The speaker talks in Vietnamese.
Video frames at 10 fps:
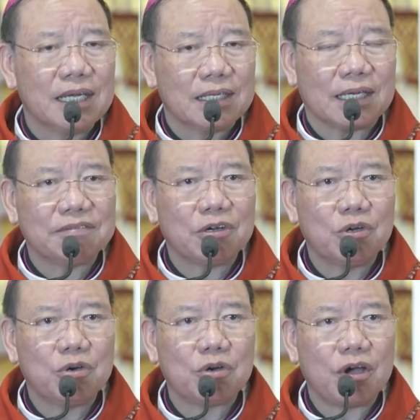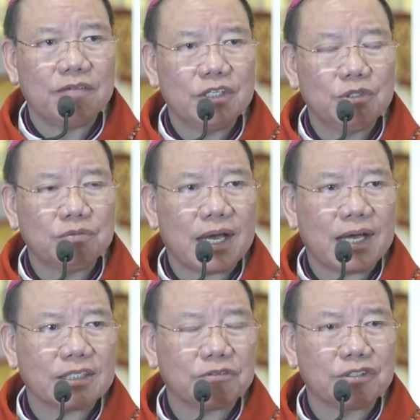Thánh Phaolô nói với chúng
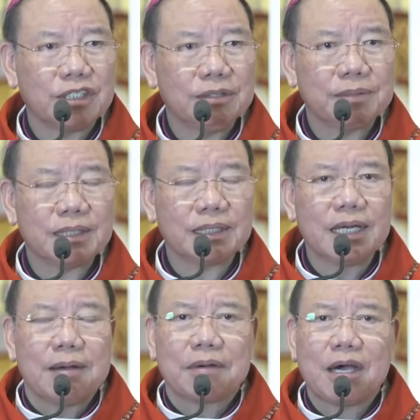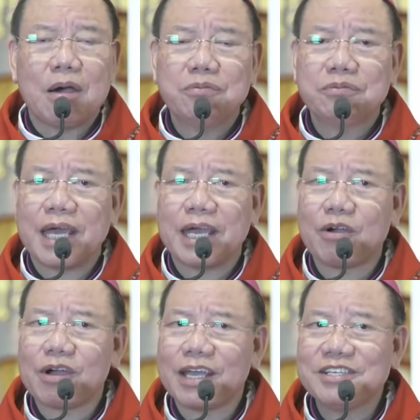ta trong tin mừng không thể
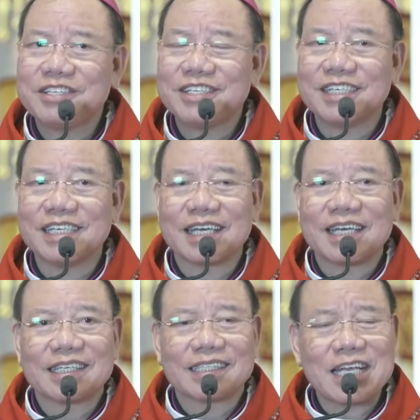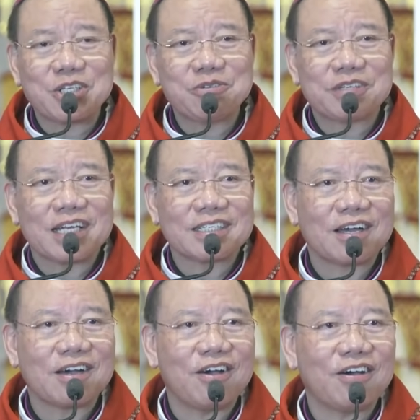có cái gì tách chúng ta
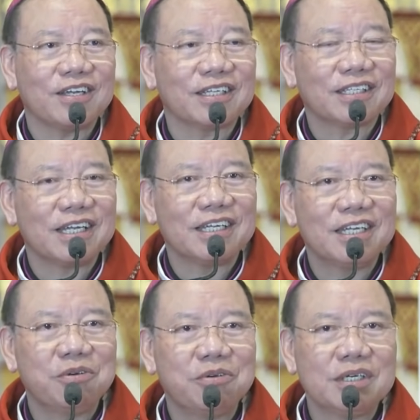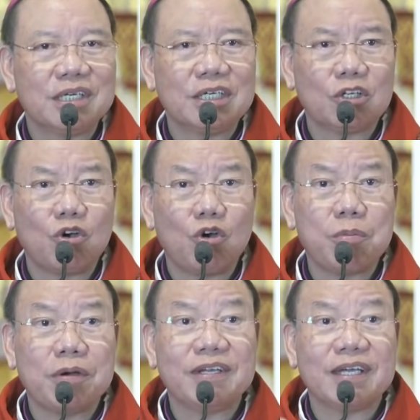ra khỏi tình yêu Đức Kitô
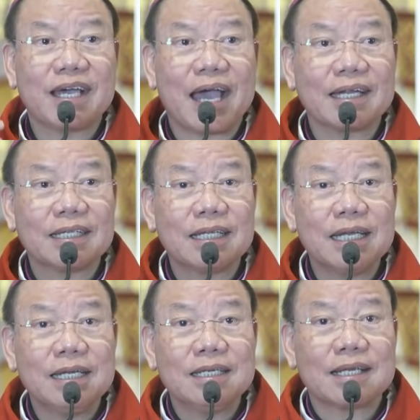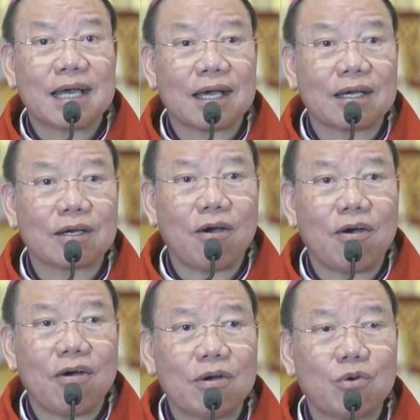bởi vì Ngài tin rằng
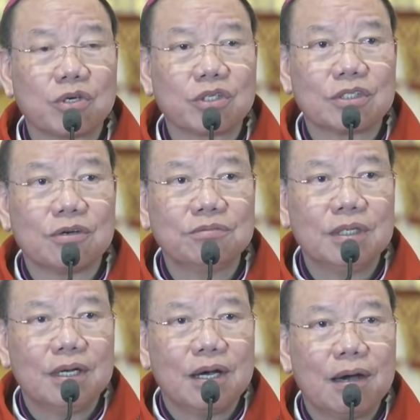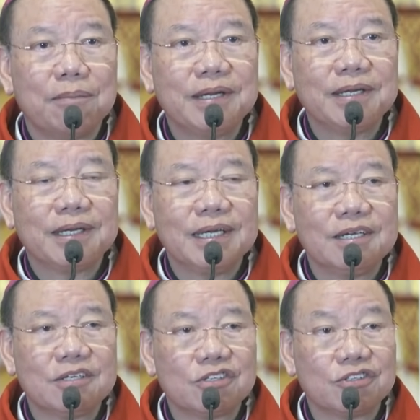có cuộc sống ở bên
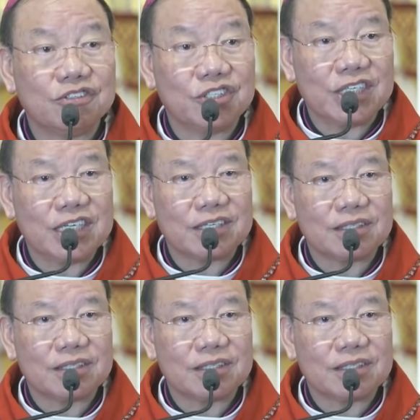kia sự chết.